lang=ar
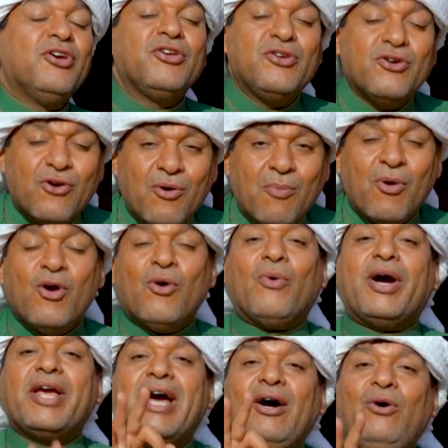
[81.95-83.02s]
يوم
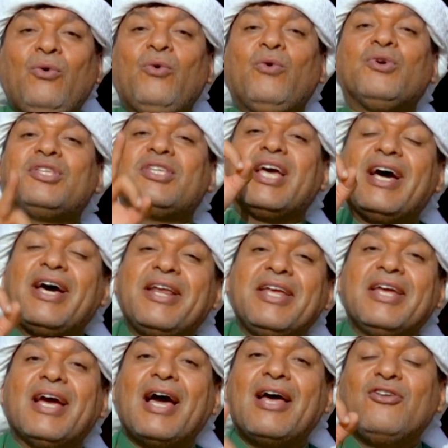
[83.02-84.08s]
ويعود تاريخ